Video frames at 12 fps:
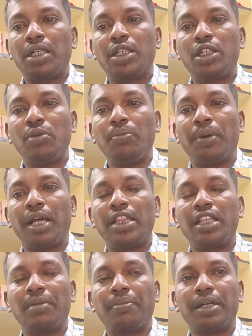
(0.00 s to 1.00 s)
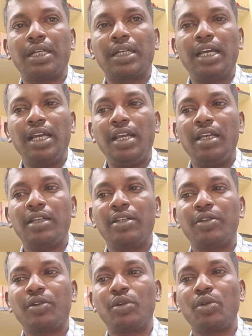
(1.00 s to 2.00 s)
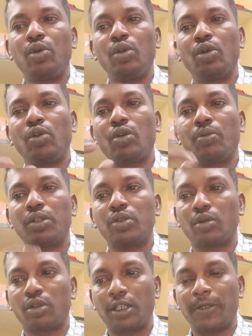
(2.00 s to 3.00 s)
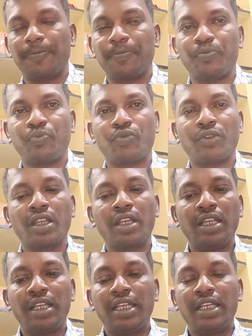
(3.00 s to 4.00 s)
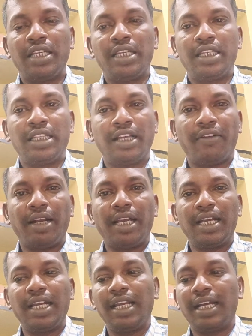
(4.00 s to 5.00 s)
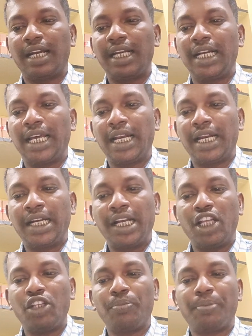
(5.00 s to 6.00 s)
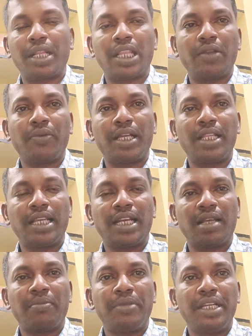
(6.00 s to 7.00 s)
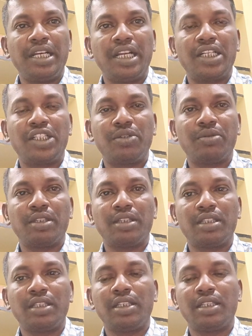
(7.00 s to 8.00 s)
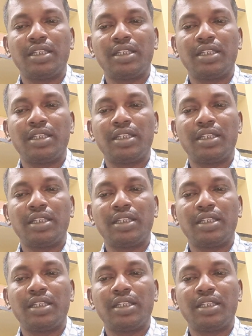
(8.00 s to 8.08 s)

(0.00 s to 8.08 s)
மட்டும் பாத்தியப்பட்ட கூட்டு குடும்ப சொத்து இந்த வழக்கில் கண்ட ரெண்டாவது பிரதிவாதியான மீனாட்சி வந்து